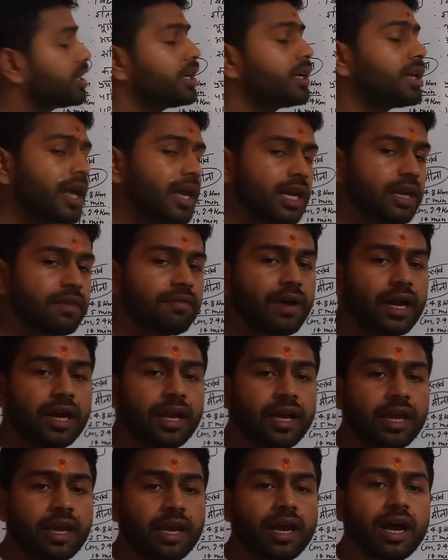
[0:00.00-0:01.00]
के रहने
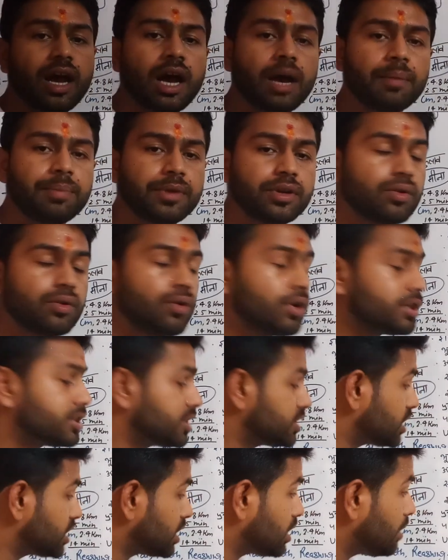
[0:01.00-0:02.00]
वाले हैं आप इनको
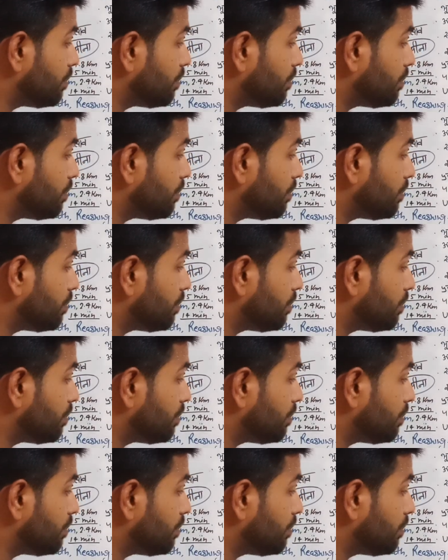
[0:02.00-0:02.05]
अच्छे से